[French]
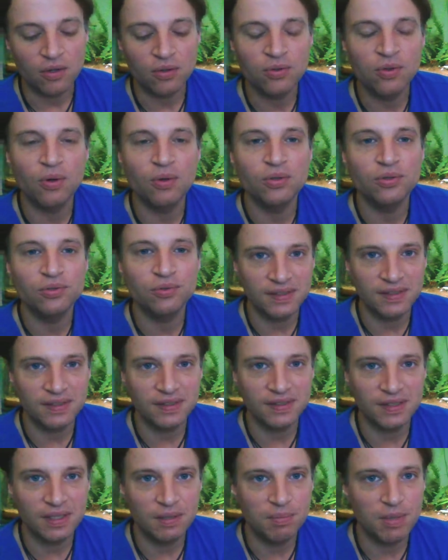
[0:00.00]
En gros, tout
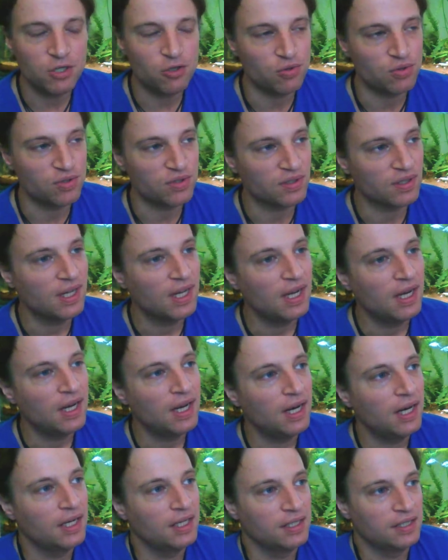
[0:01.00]
ce qui n'est pas juste.
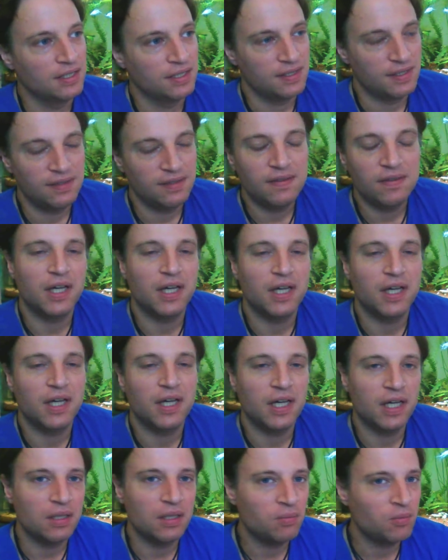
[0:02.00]
C'était
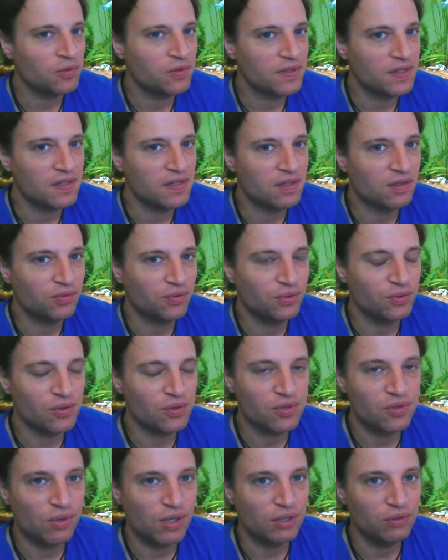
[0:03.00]
vraiment ces
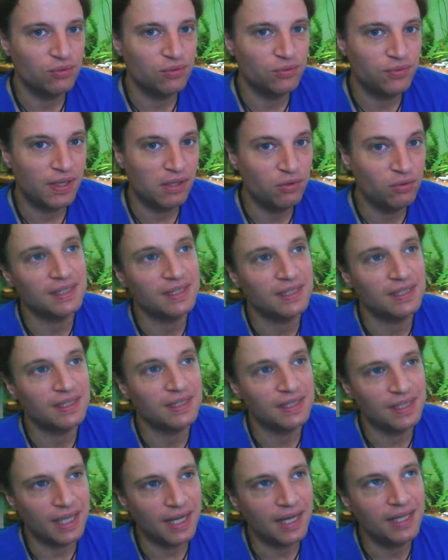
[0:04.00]
influences de la nouvelle lune
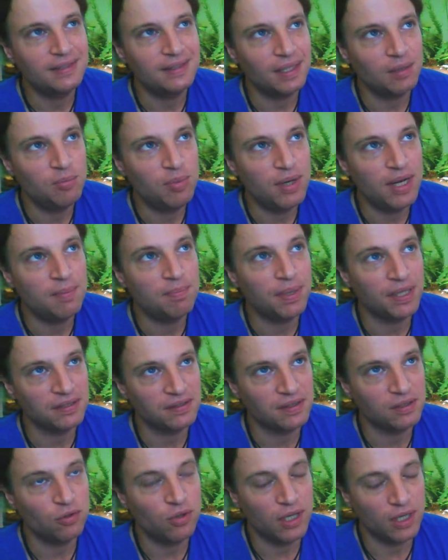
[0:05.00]
qui, elles, tablaient
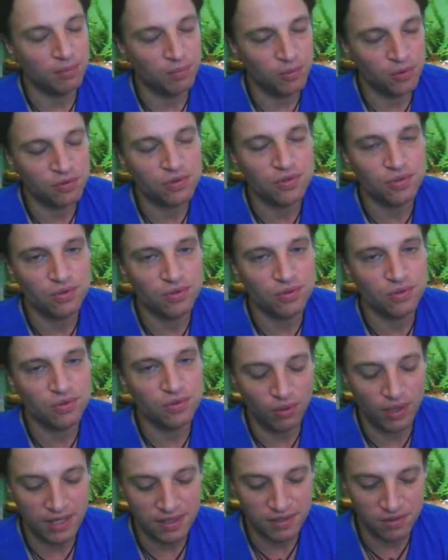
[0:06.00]
particulièrement sur
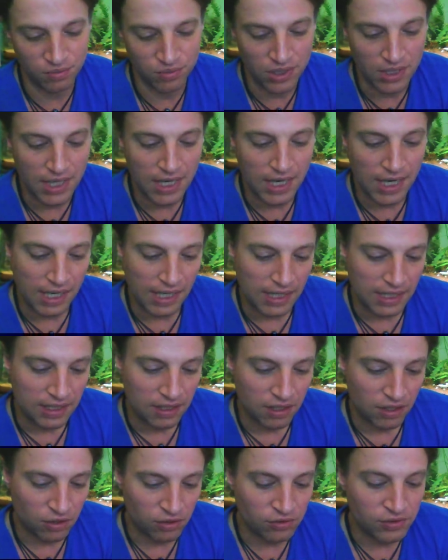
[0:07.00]
les relations.
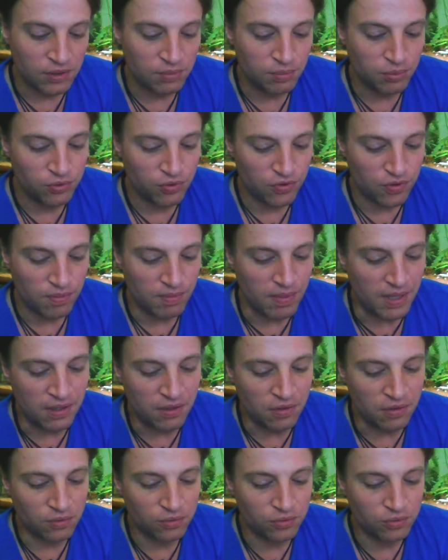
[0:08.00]
En début de
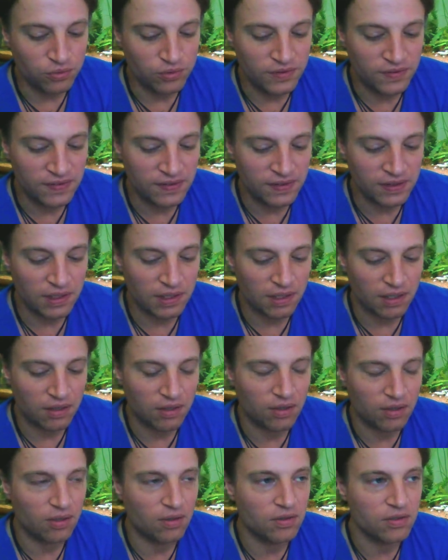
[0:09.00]
semaine, on nous dit
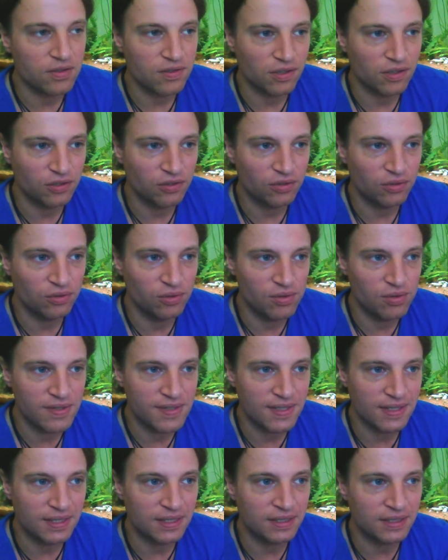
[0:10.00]
en sortant de
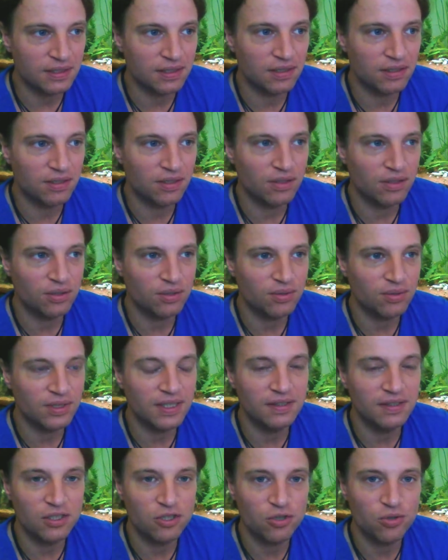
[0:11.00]
ça, euh,
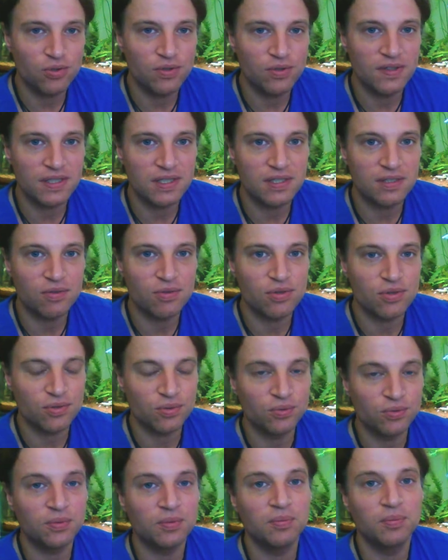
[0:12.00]
il y a des choses qui se
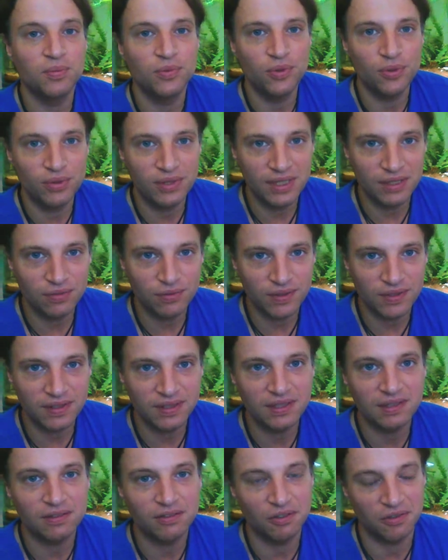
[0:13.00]
sont mieux
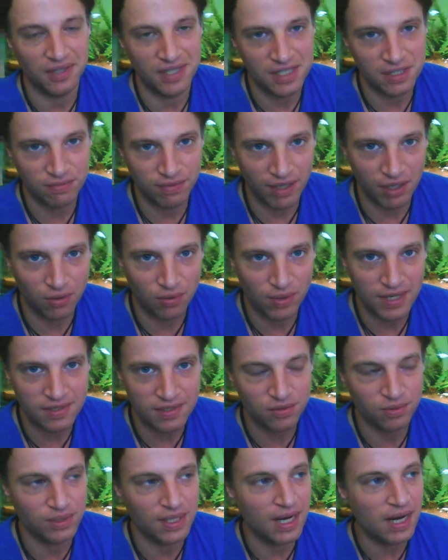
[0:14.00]
définies dans la sphère
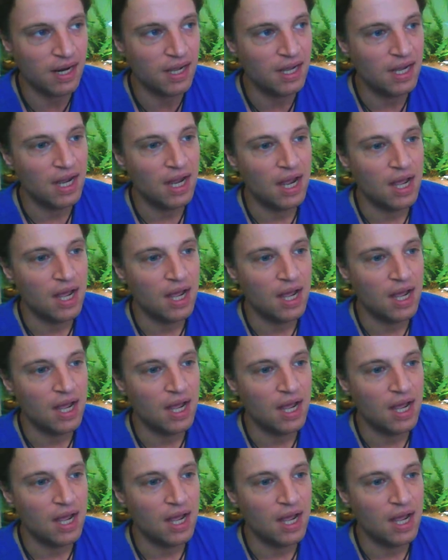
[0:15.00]
relationnelle.